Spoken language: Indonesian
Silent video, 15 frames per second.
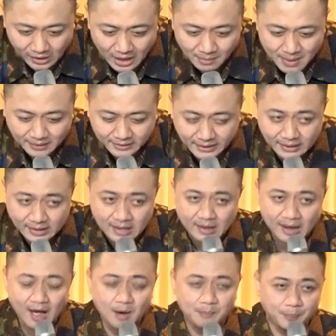orang mati,
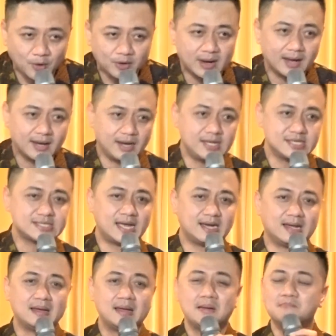kau pun ada di
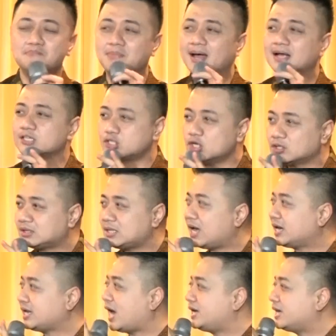sana. Maksud
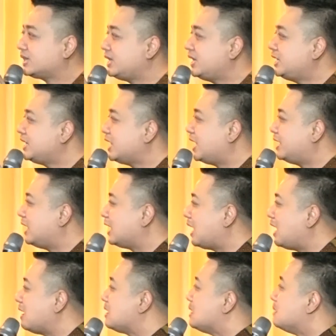dari ayat ini adalah